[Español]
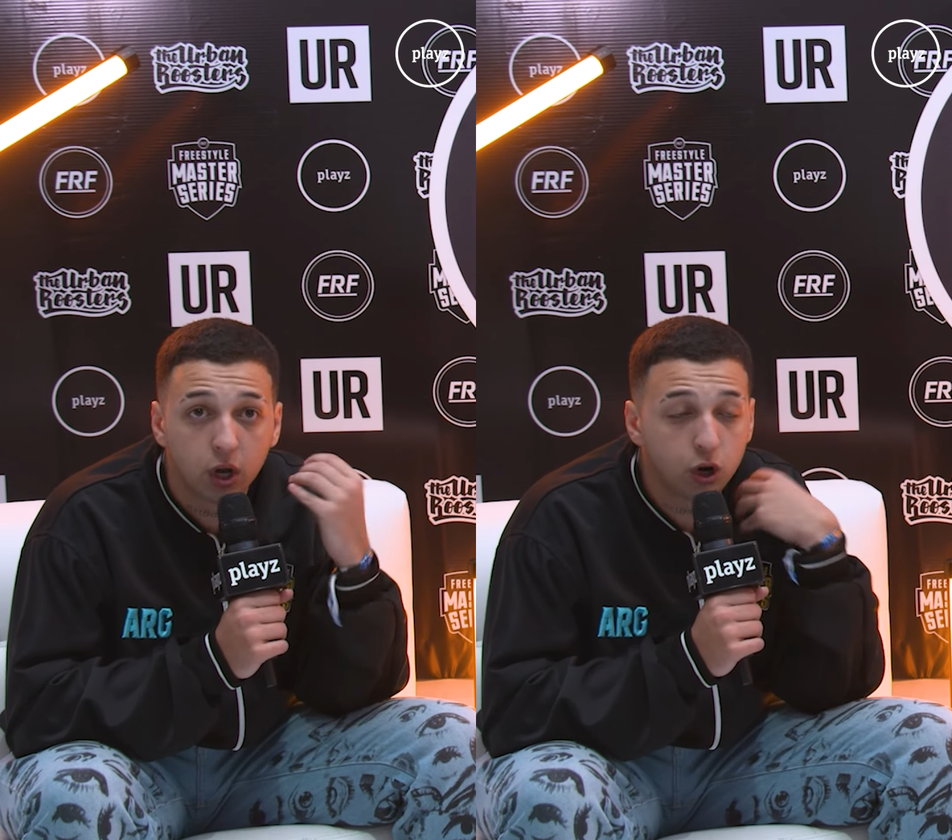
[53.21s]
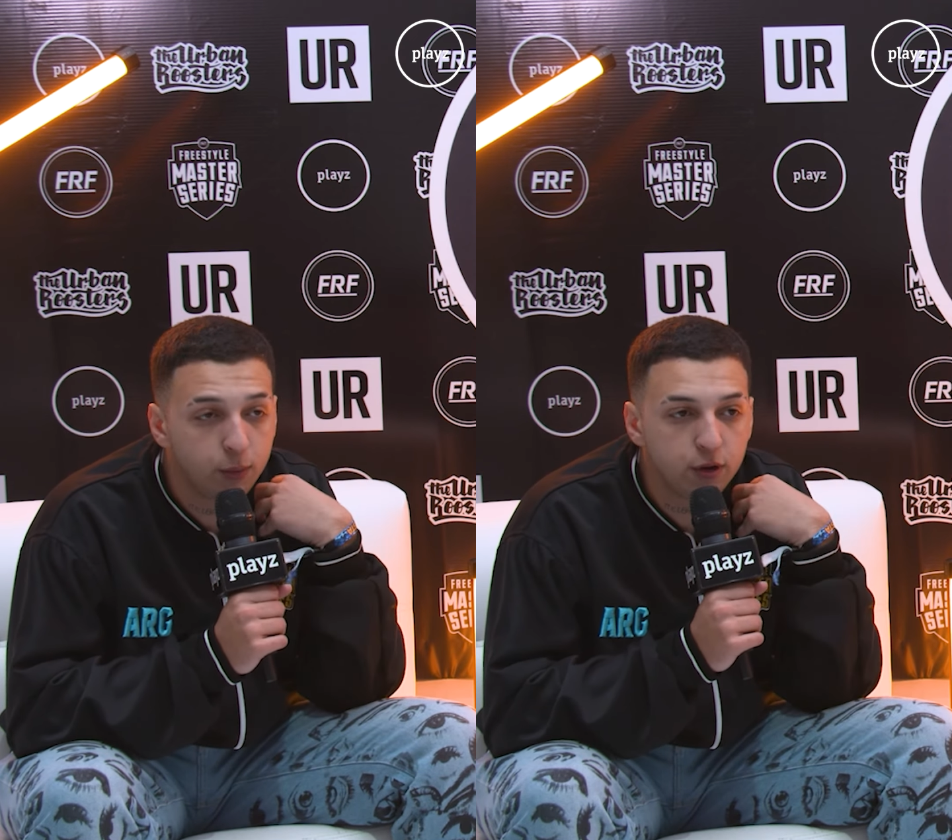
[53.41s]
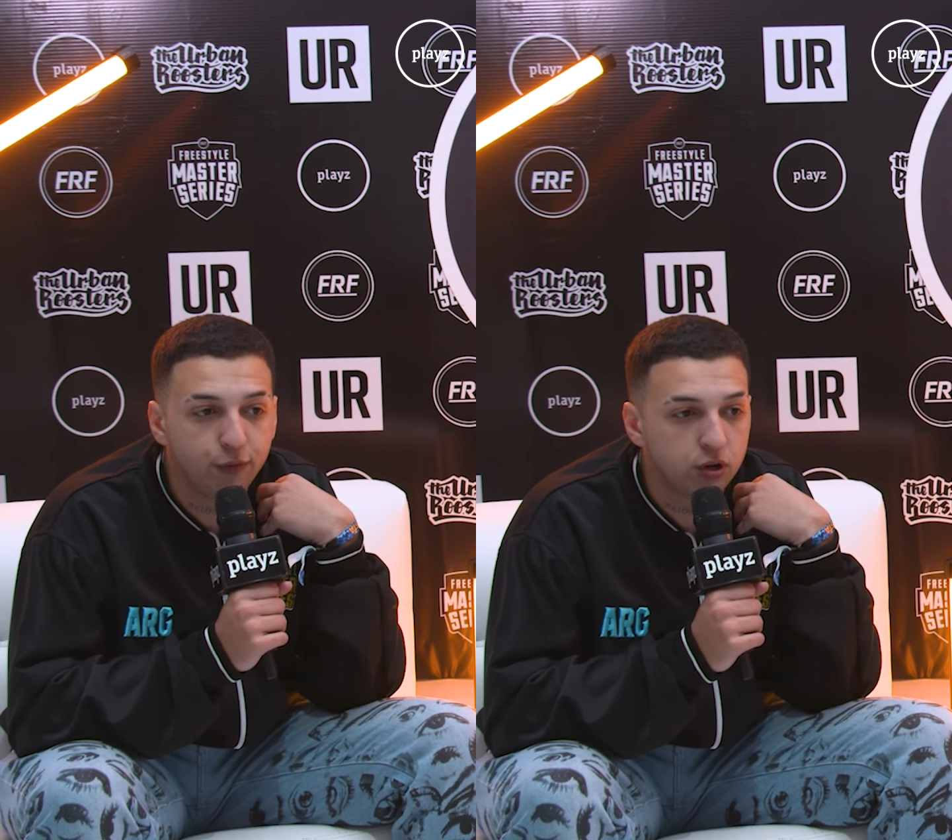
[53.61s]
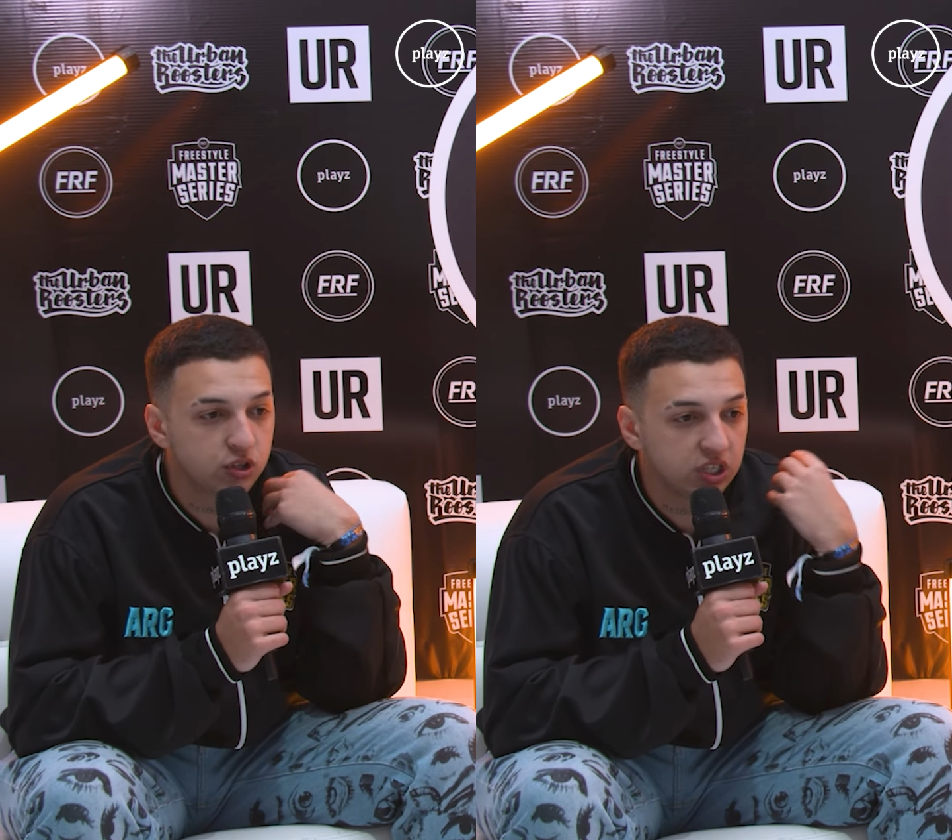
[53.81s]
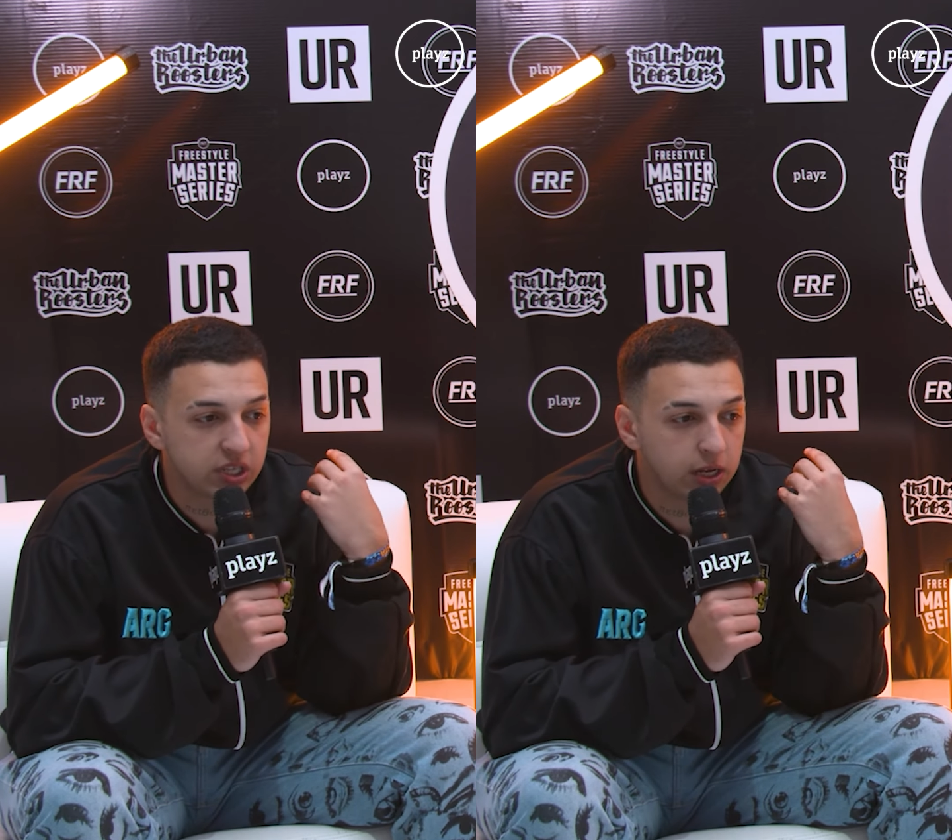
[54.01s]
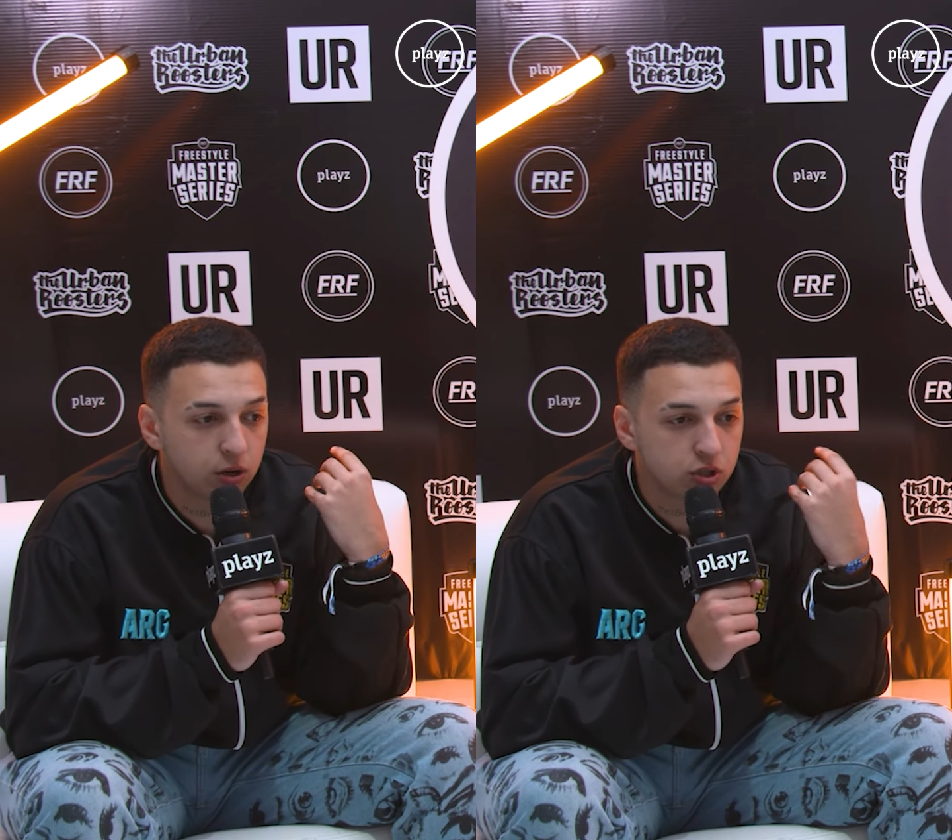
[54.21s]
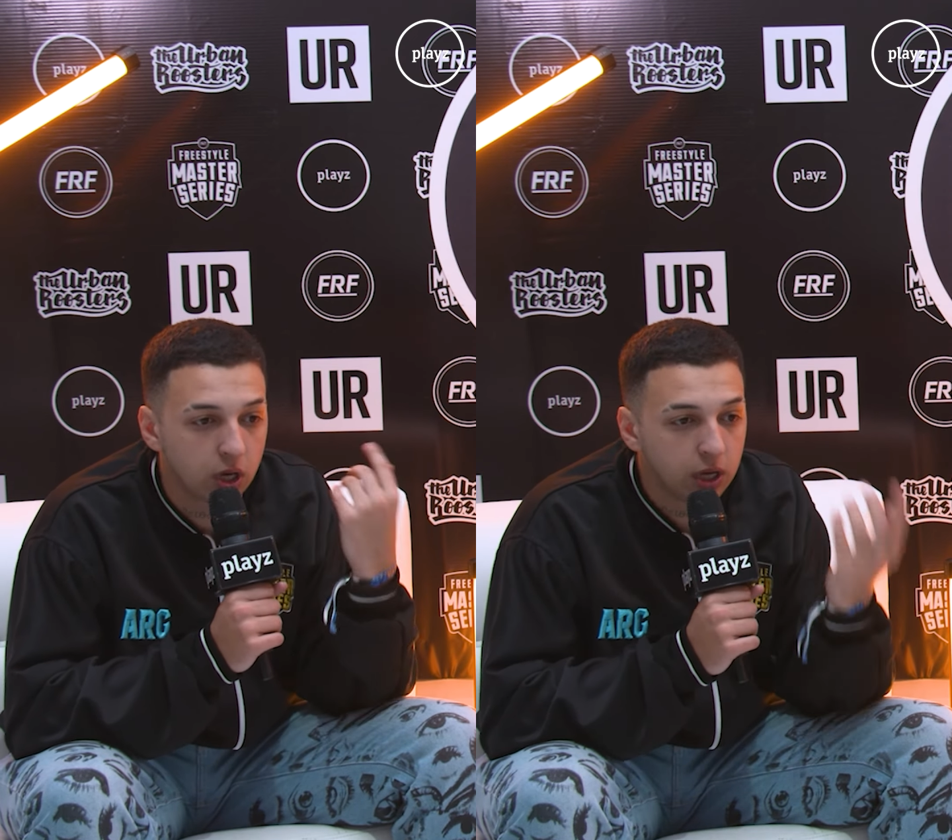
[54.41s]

Lo mío fueron seis años.